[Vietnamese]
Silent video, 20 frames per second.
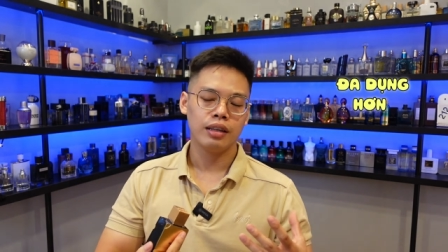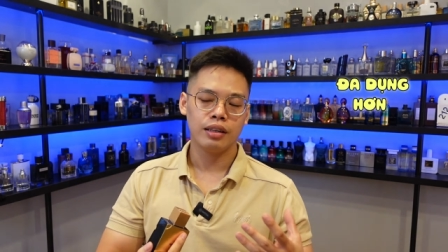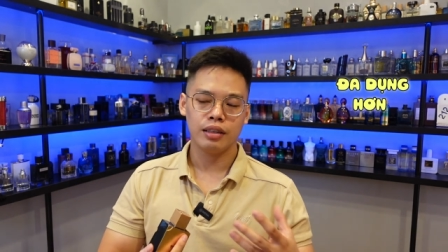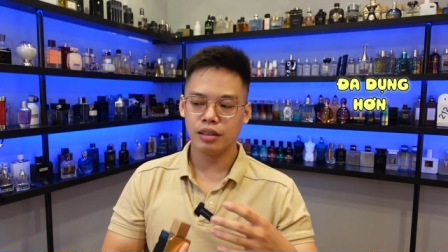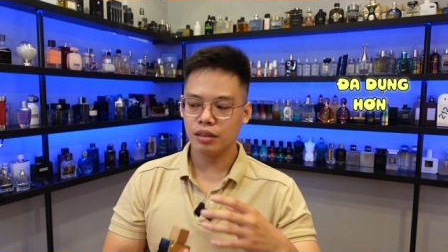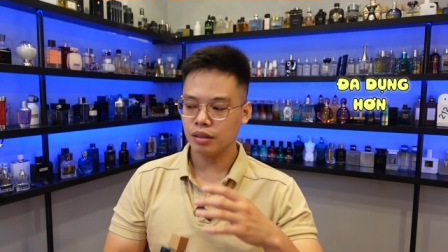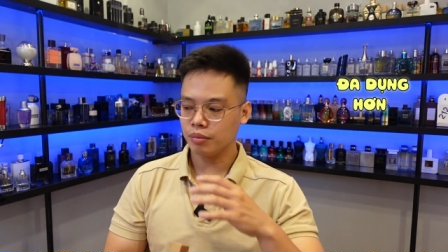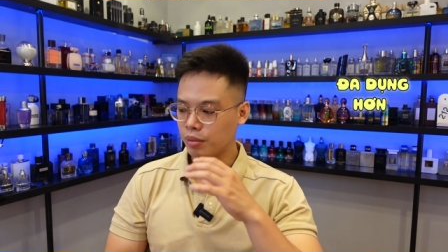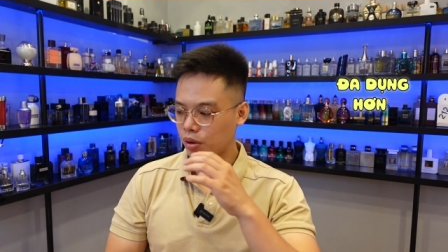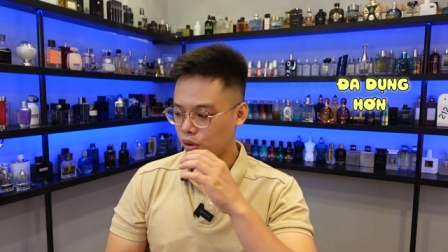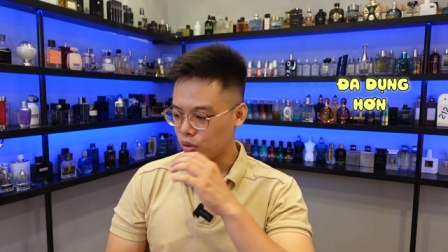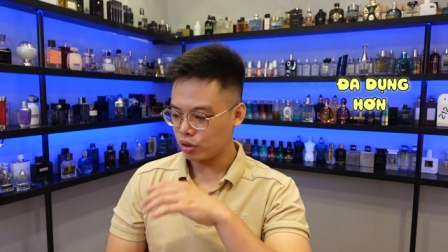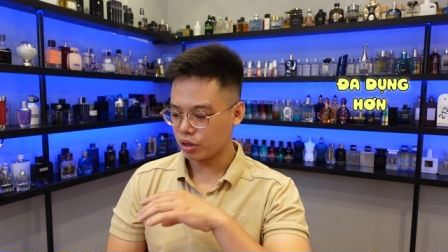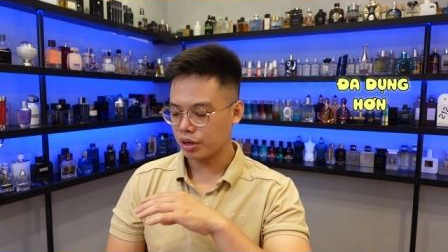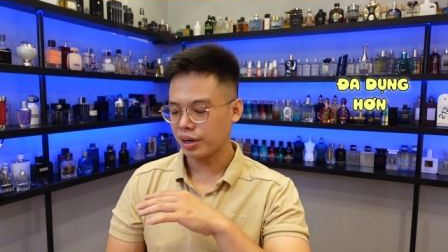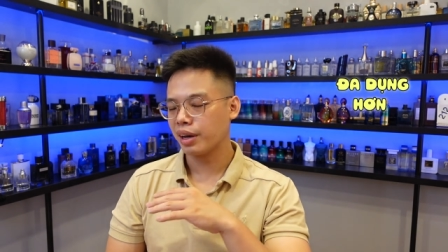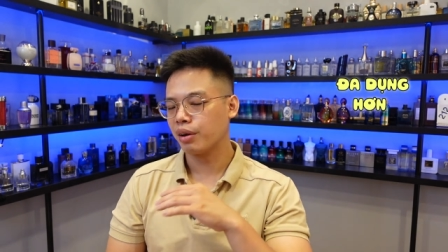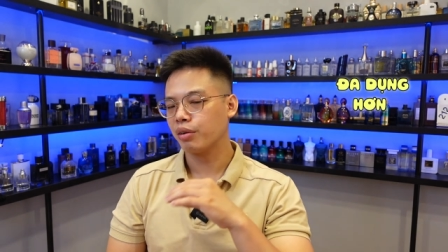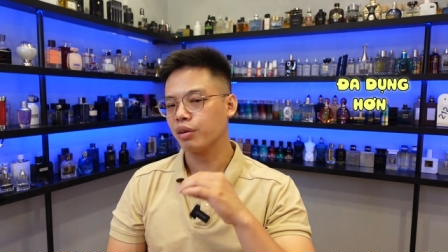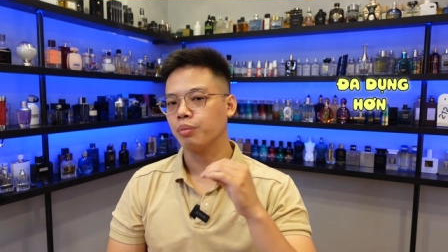như Blue
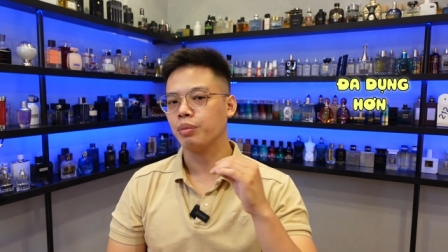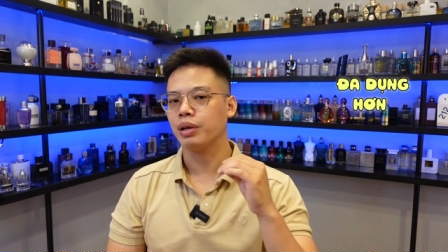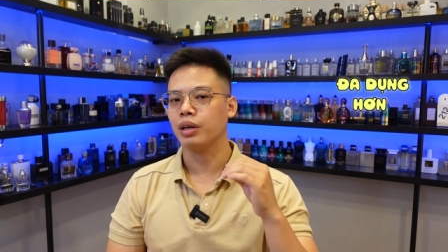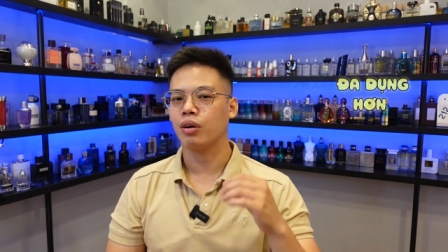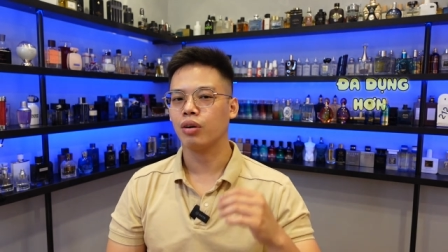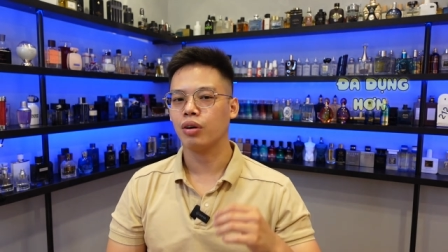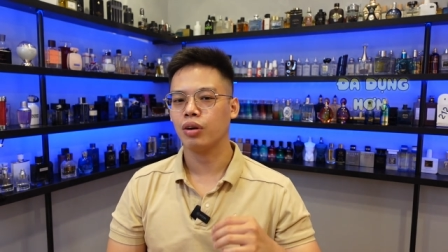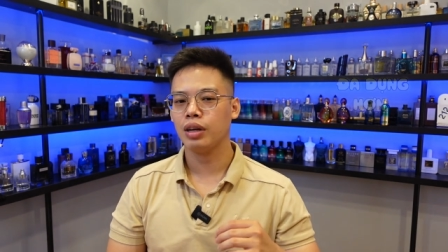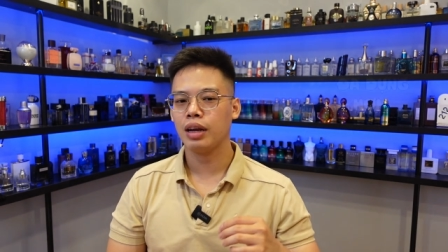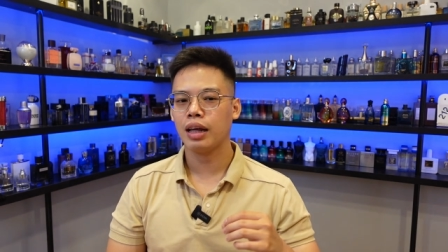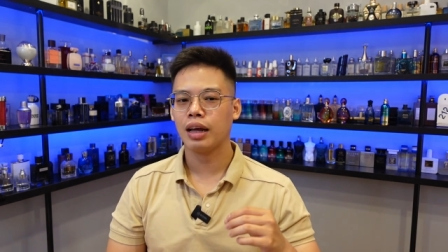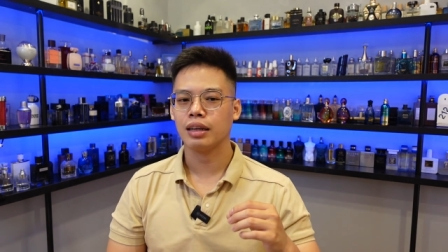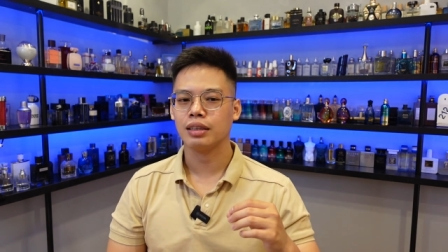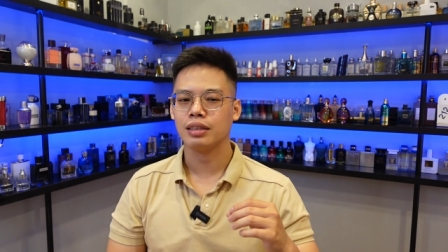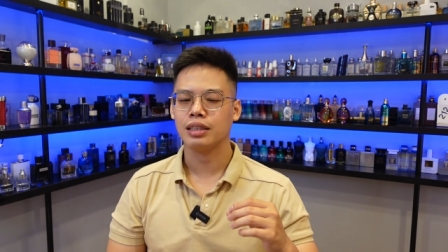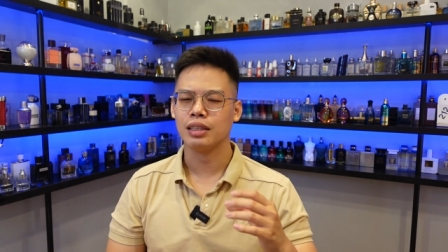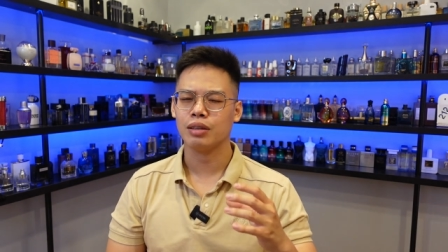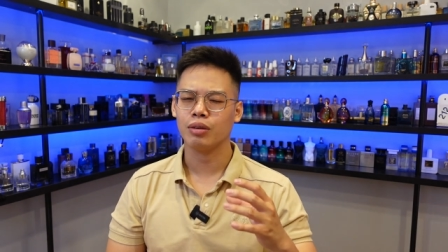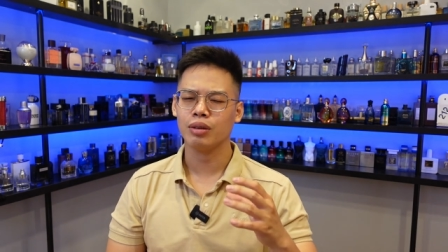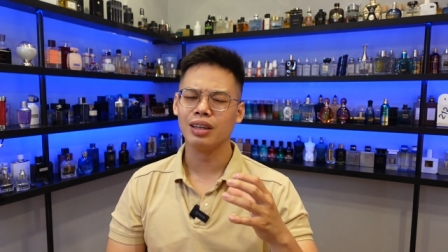Chanel thì mình nói là
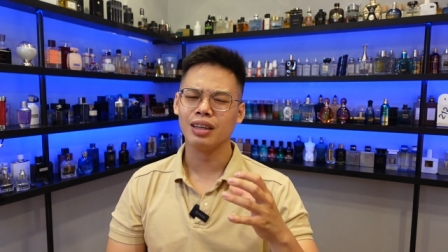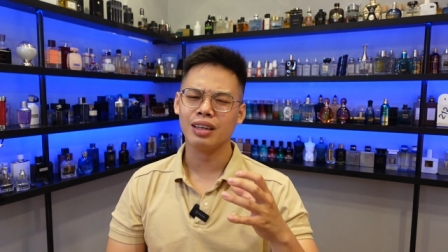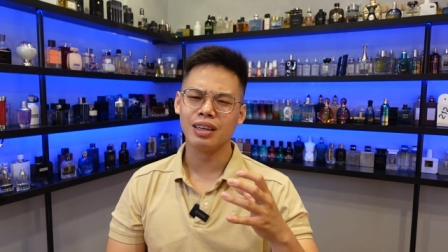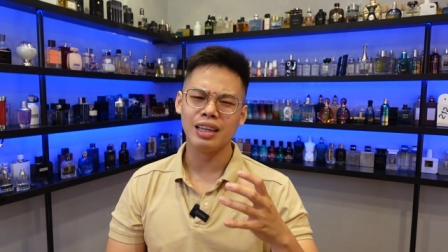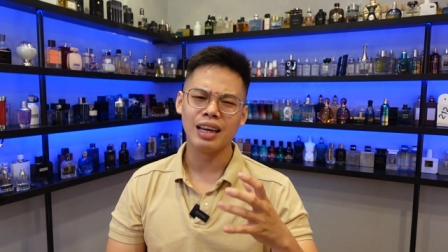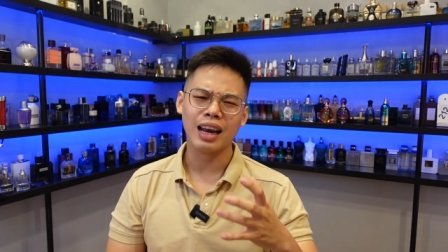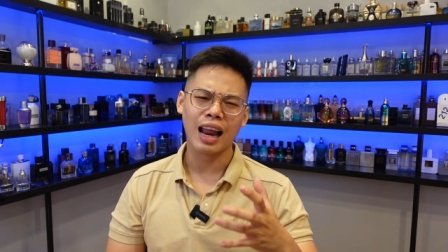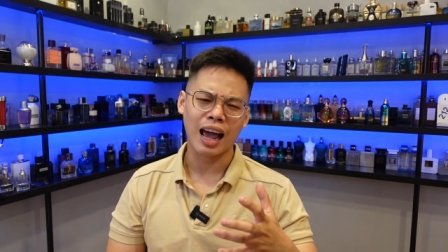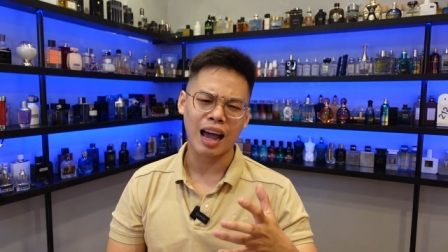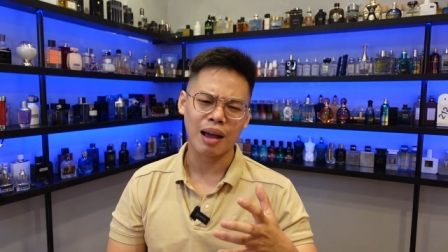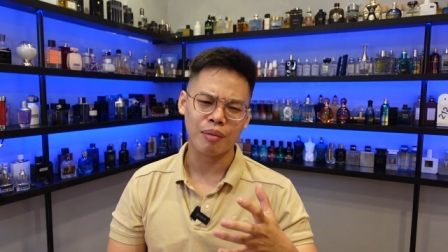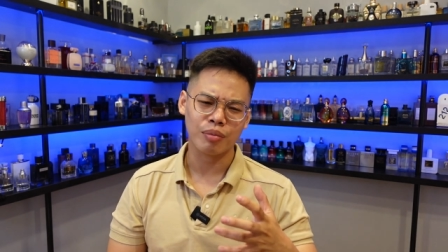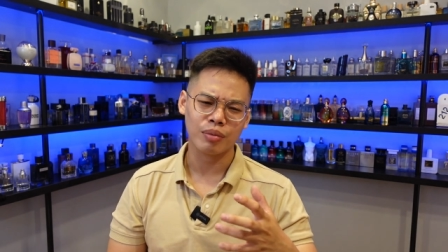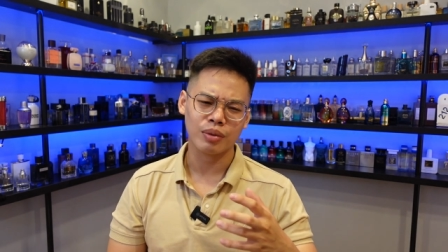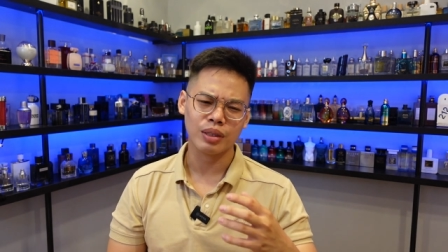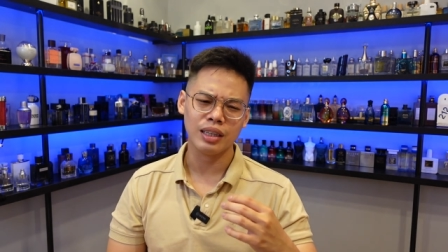chỉ có thể đi làm